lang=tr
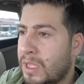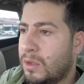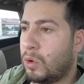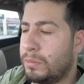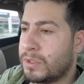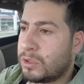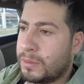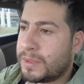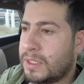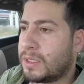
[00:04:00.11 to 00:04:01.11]
10 bin
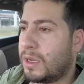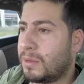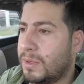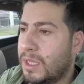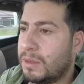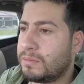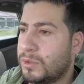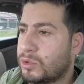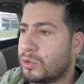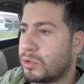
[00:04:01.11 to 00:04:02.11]
kilometredeki arabaya
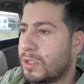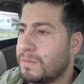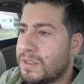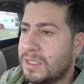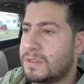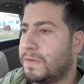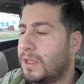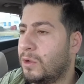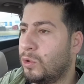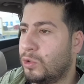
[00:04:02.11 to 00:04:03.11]
bir sürü temizleyici
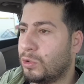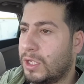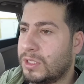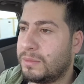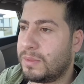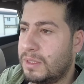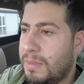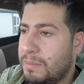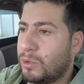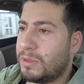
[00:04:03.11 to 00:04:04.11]
falan koyuyorlardı.
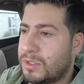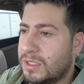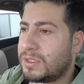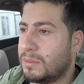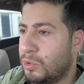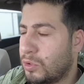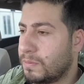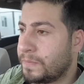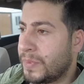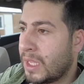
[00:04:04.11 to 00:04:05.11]
Ben böyle bir şey istemiyorum.
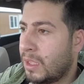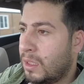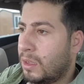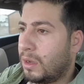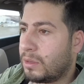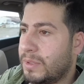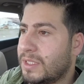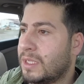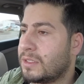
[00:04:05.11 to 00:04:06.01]
Arabada